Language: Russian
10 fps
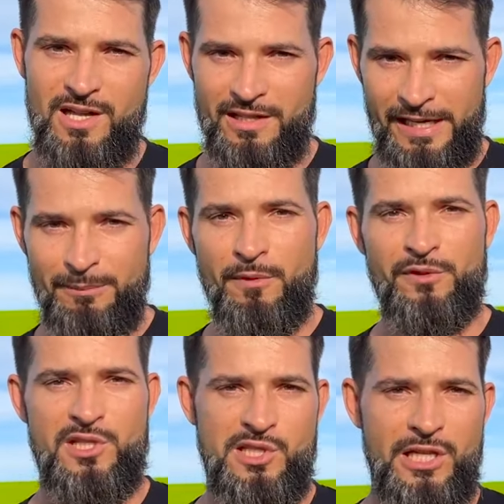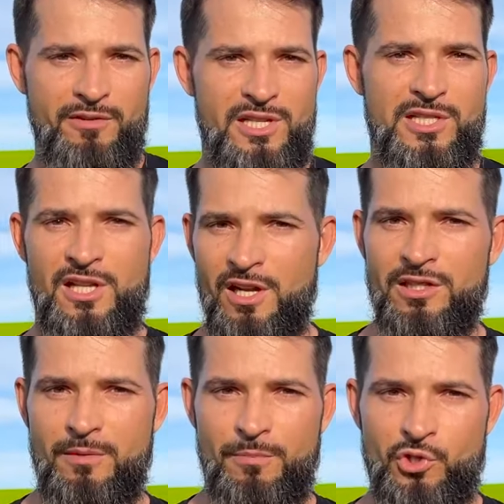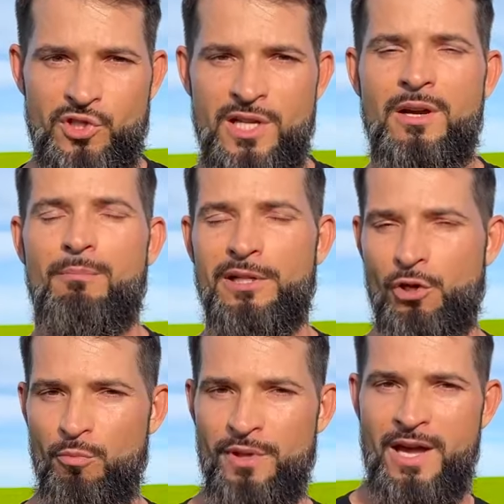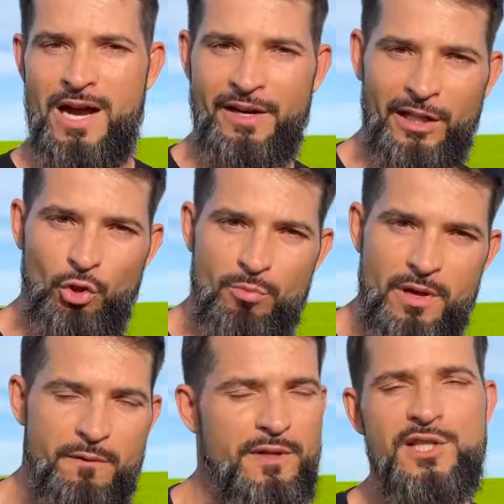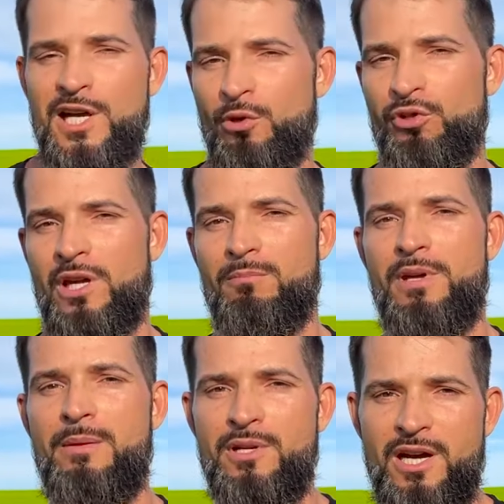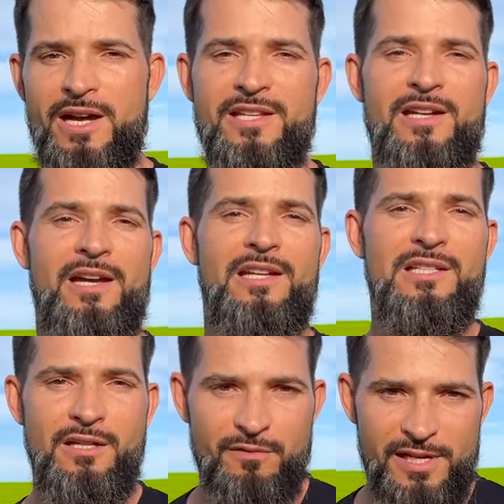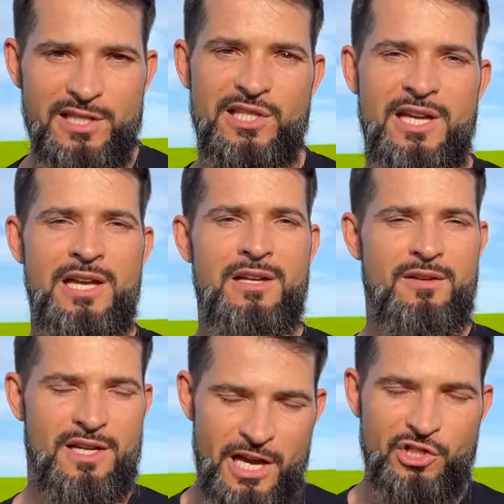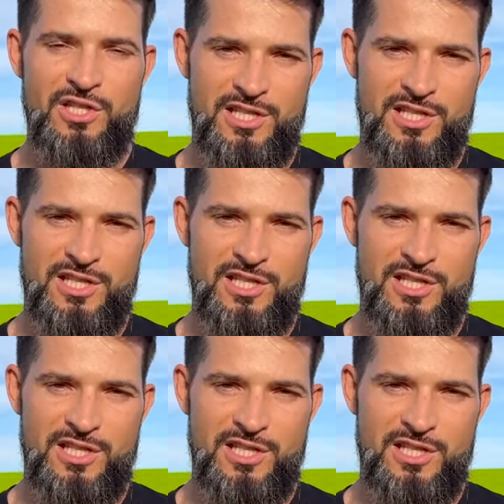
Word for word: алгоритмов тестирования скелетных мышц, подробная анатомия, физиология, биомеханика, иннервация каждой